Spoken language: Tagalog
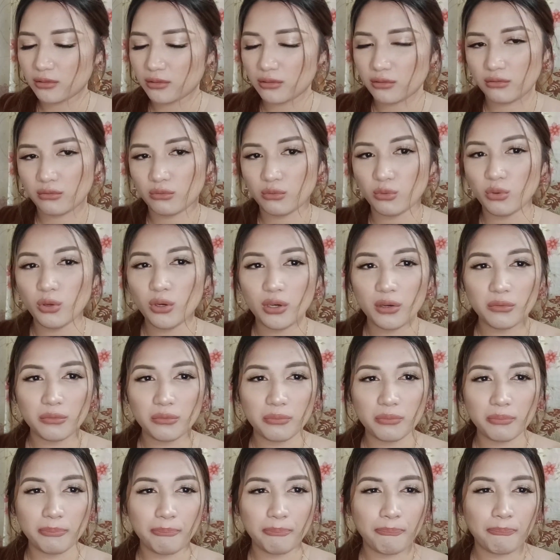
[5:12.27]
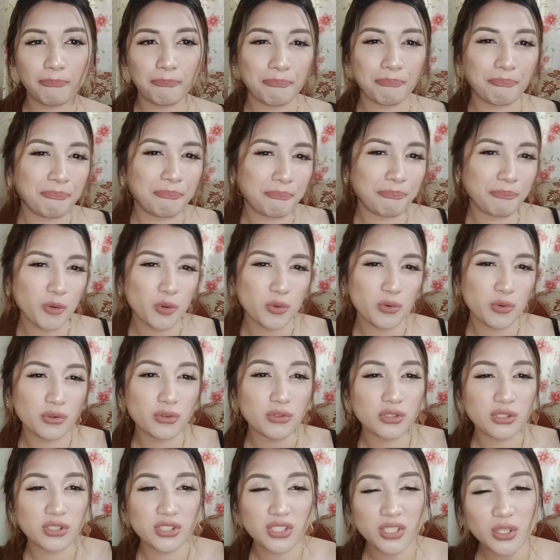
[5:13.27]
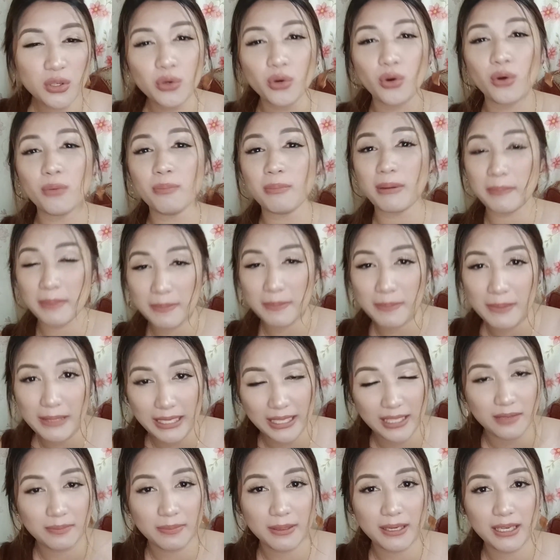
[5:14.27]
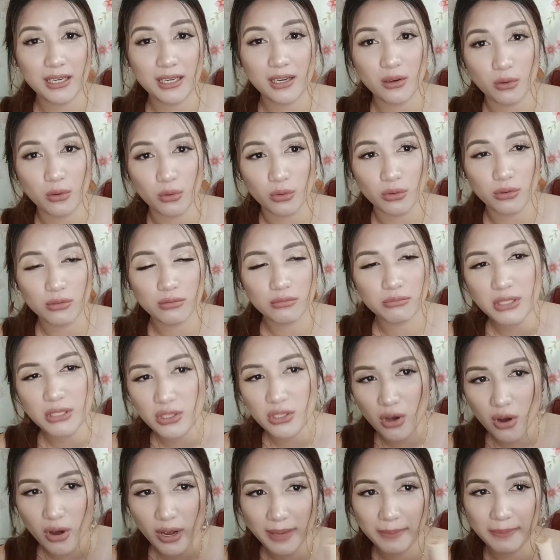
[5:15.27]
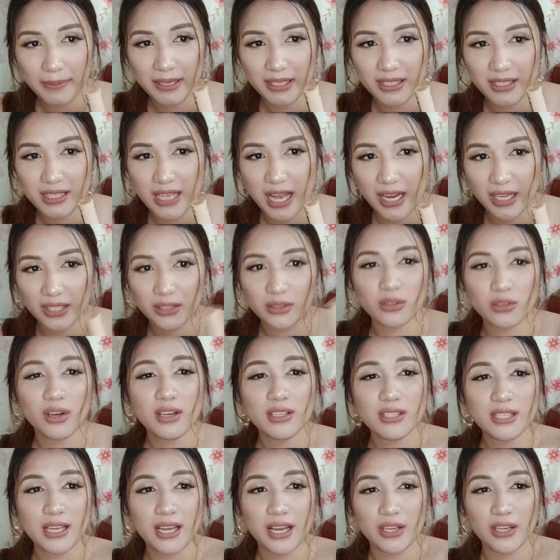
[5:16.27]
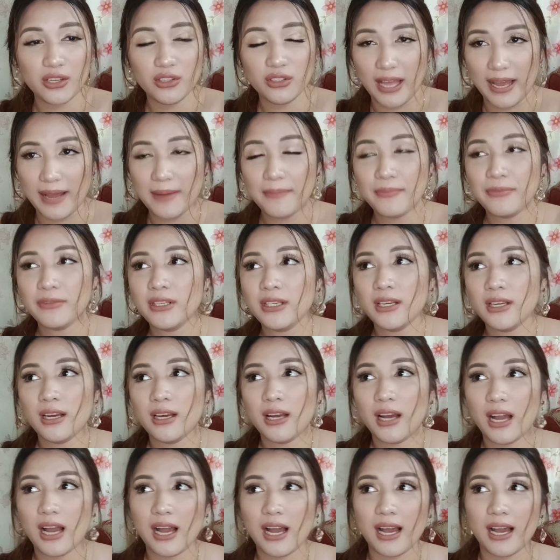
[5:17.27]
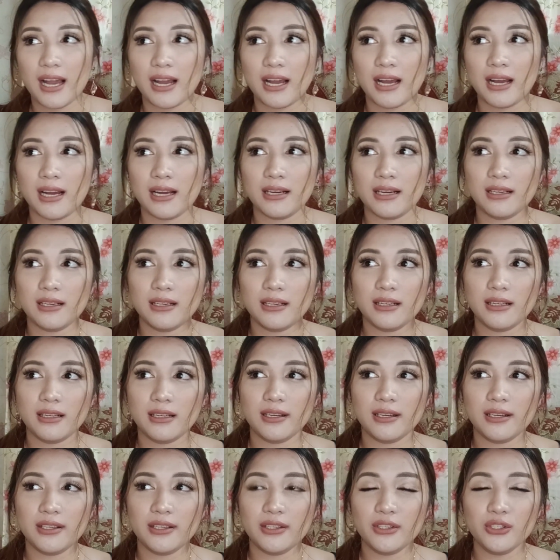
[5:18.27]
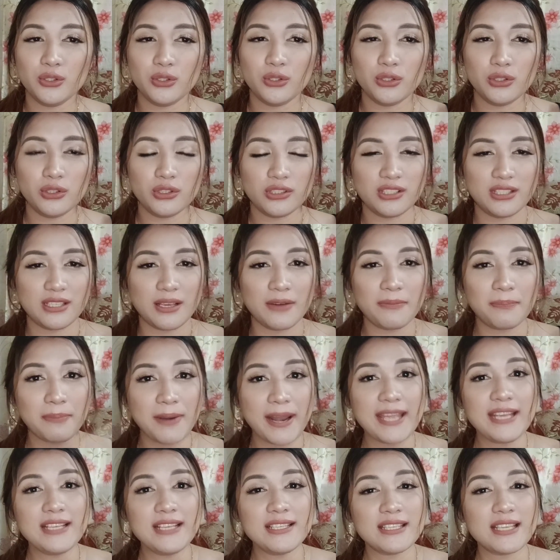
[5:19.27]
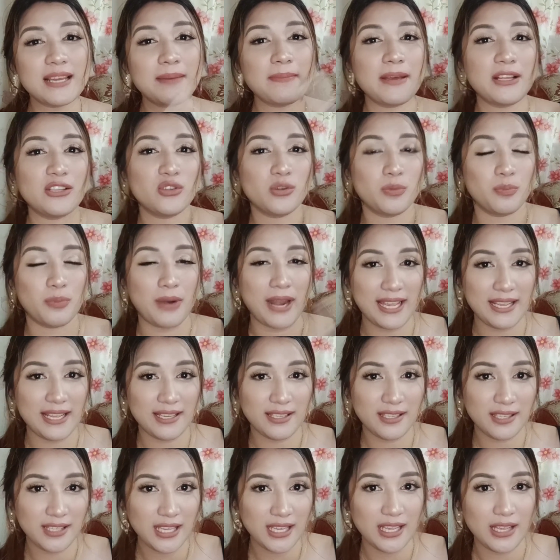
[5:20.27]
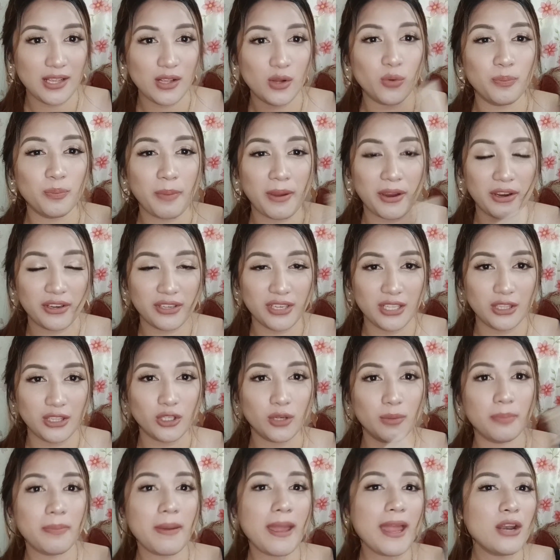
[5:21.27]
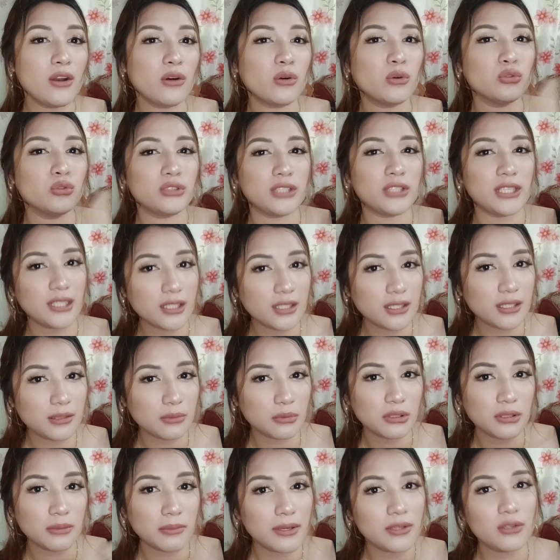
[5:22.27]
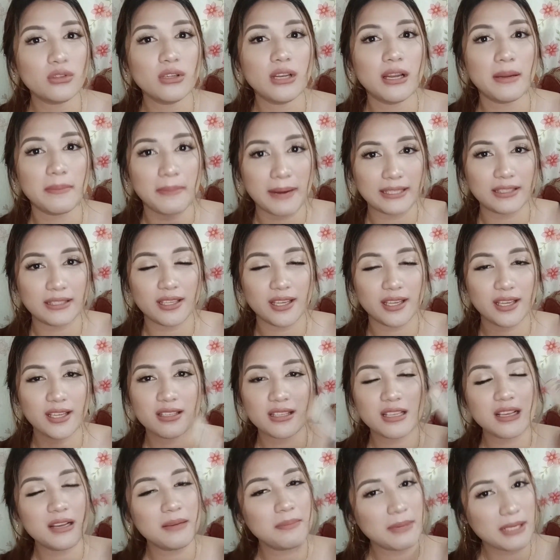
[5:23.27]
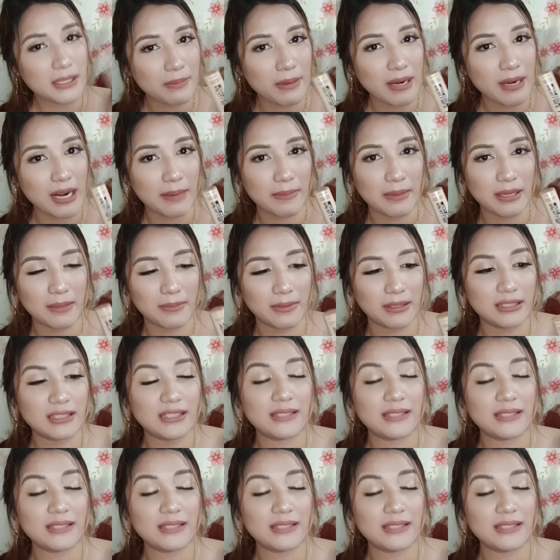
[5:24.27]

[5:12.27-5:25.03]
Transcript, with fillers: well, siguro kung papipiliin pa rin ako, mas okay pa rin sa akin to kasi nga, yun na, uh, sa price niya, medyo pricey compared dito. Pero kung titignan mo naman yung laman is, mas marami naman